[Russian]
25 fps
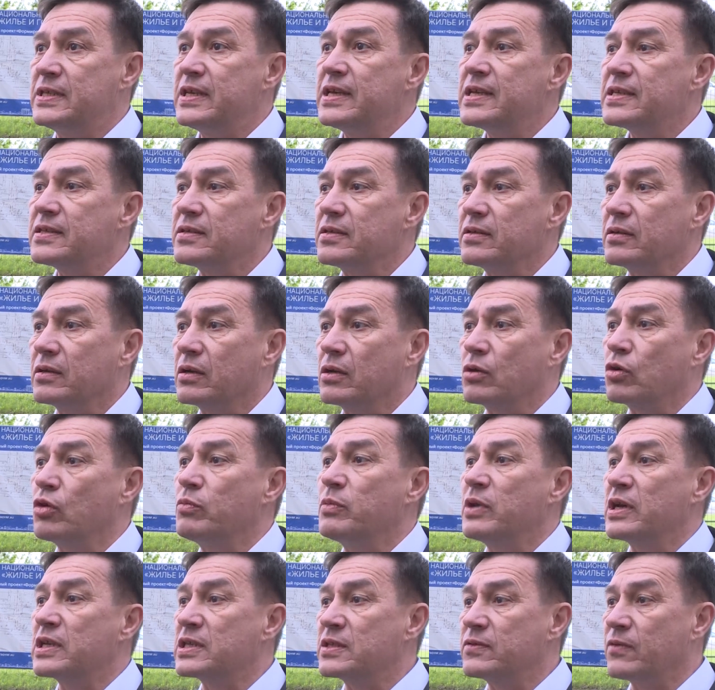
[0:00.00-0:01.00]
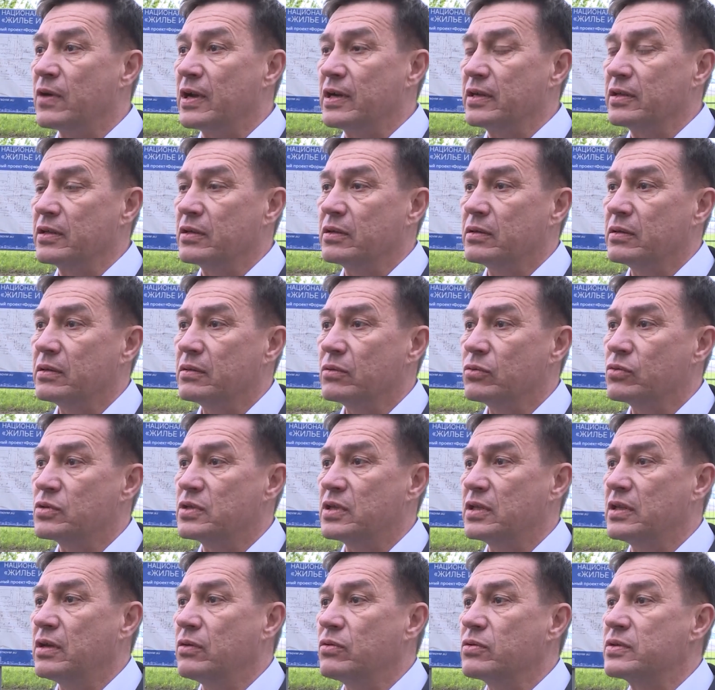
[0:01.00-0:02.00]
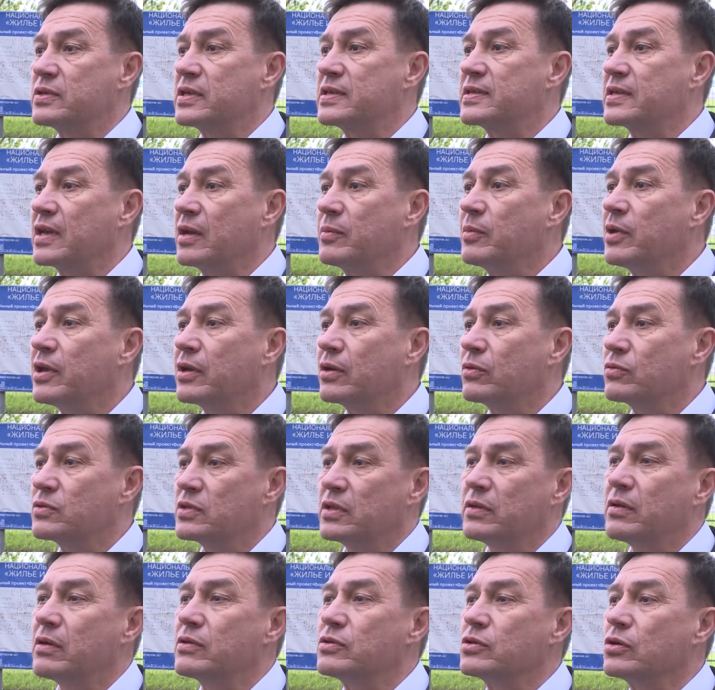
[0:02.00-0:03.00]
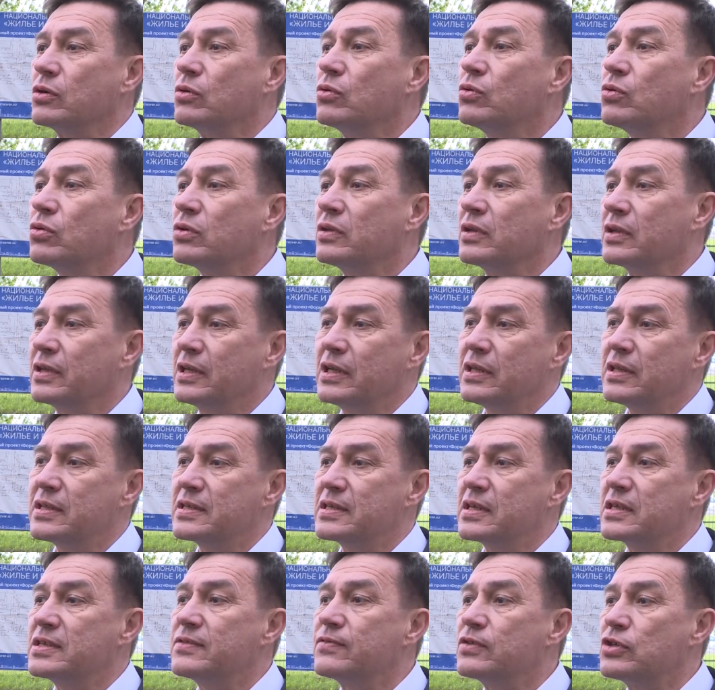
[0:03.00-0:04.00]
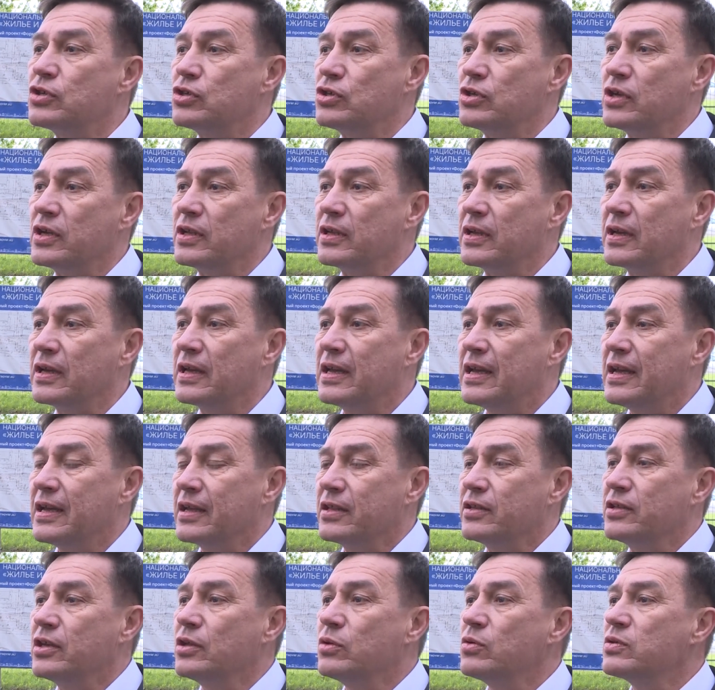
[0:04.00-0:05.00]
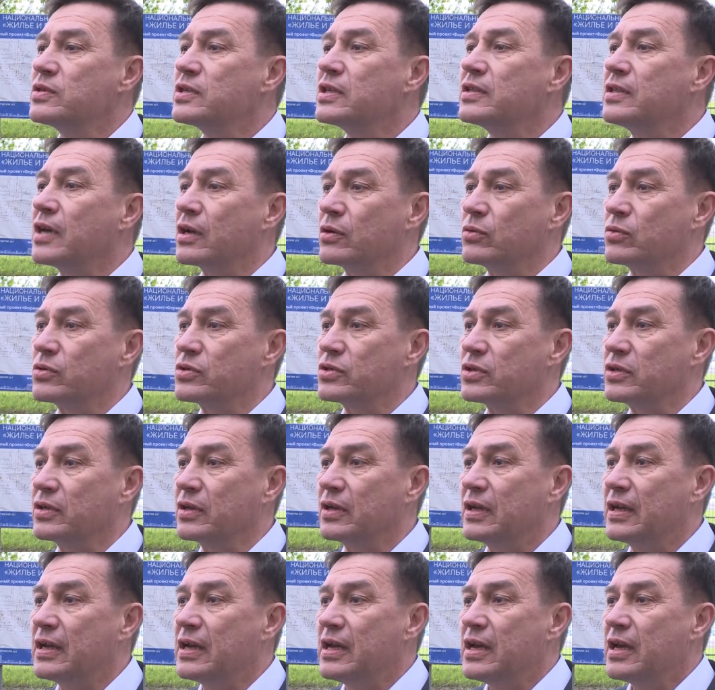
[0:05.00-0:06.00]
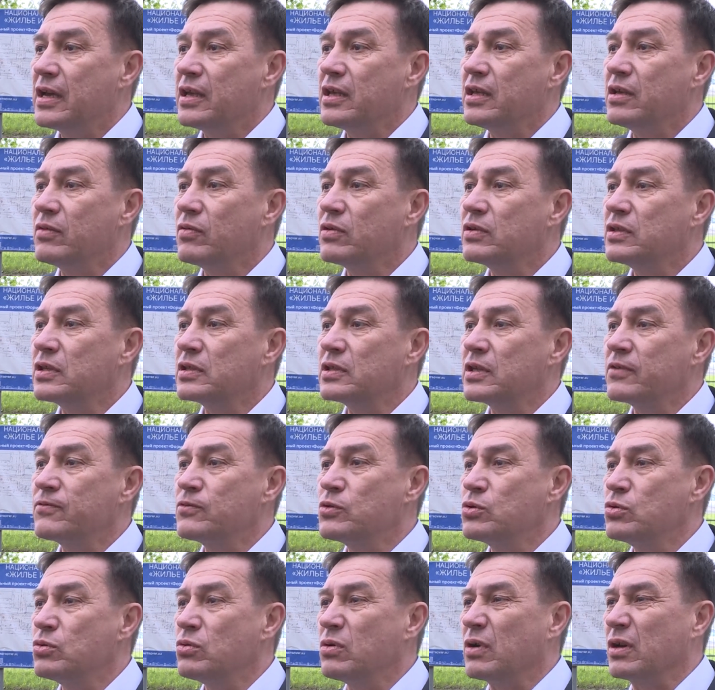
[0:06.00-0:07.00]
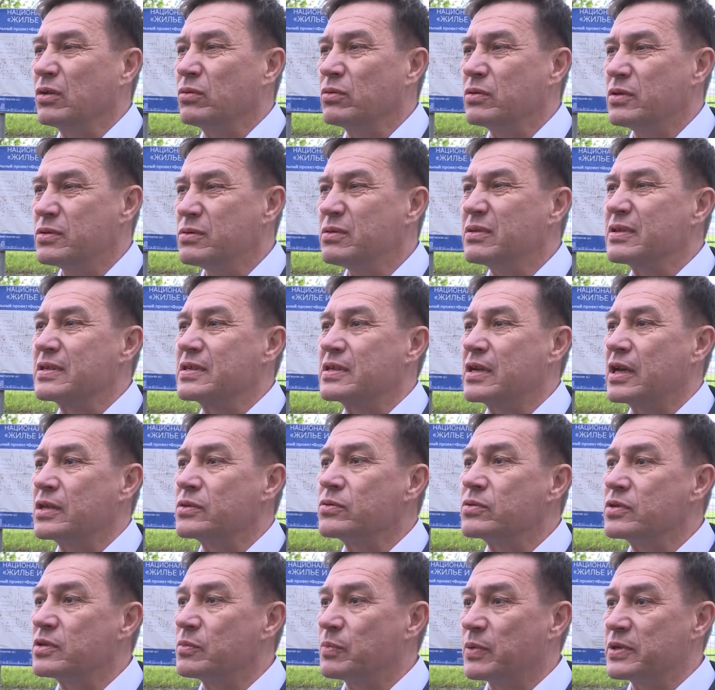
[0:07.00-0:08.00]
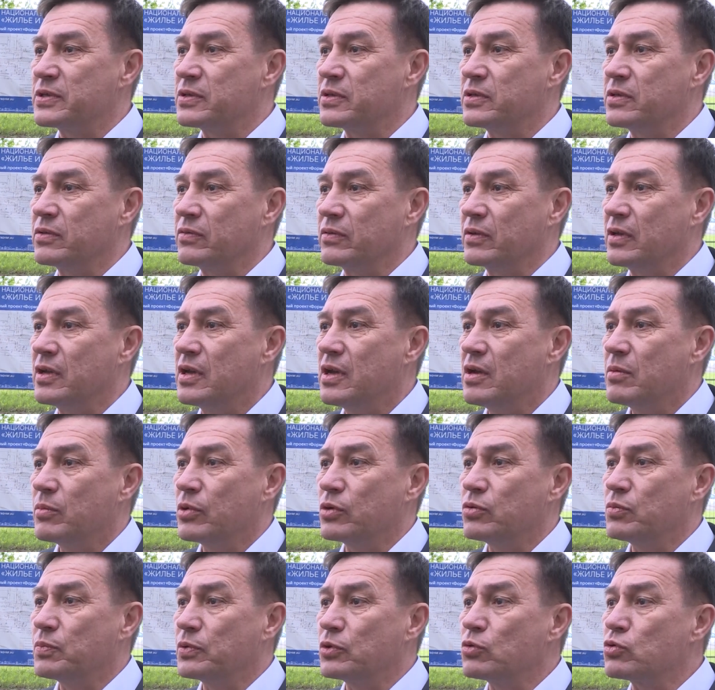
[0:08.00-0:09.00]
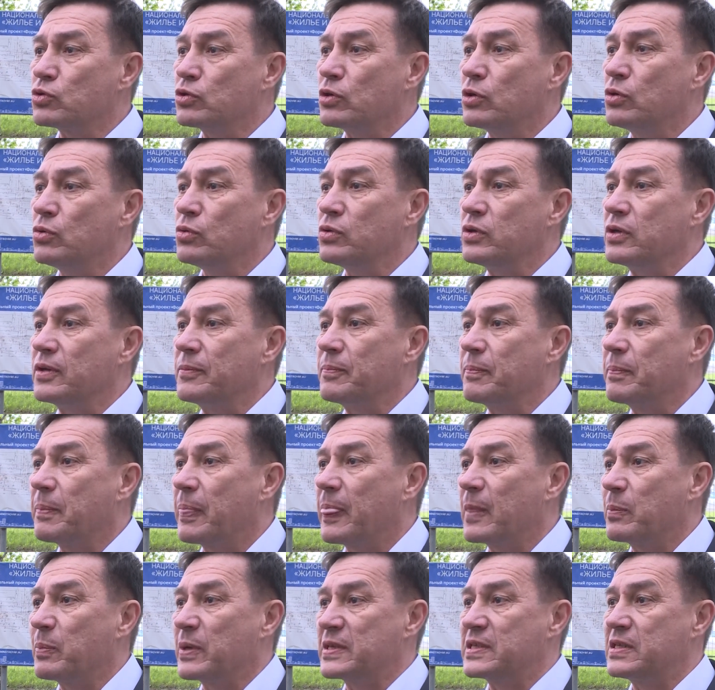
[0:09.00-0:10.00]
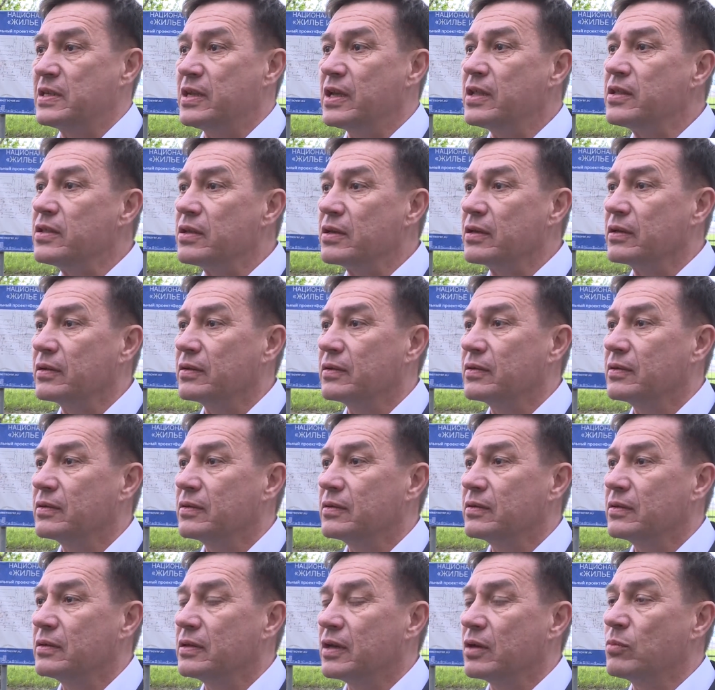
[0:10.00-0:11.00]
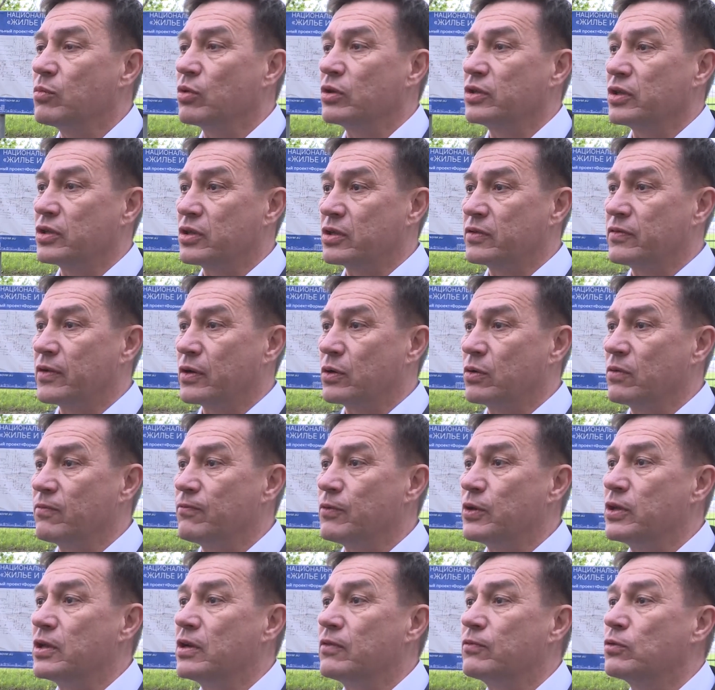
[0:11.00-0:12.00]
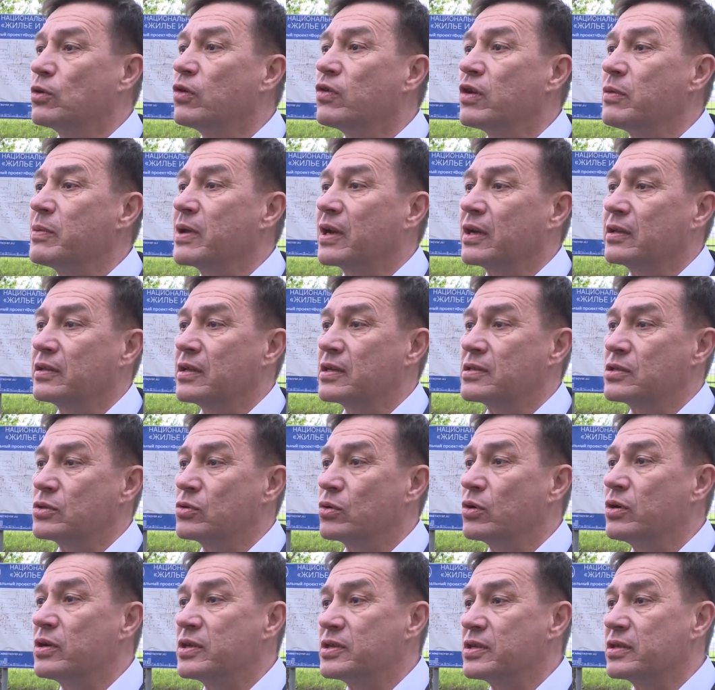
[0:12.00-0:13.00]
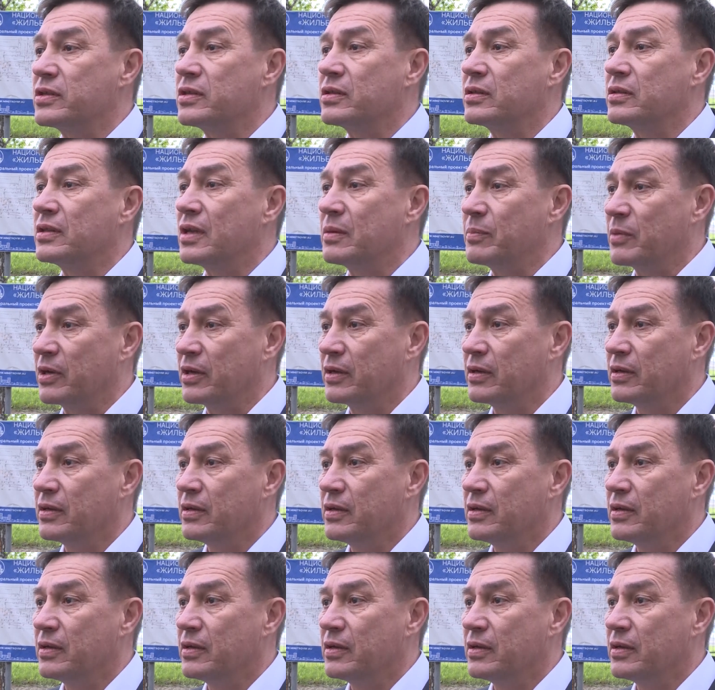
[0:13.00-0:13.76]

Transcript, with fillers: Здесь, кроме асфальта, устанавливаются скамейки, устанавливаются урны, делается освещение, делаются дорожки. И вот это все, оно действительно сказывается позитивно. Почему? Потому что люди последние ремонт этих дворов видели в то время, когда строились эти дома.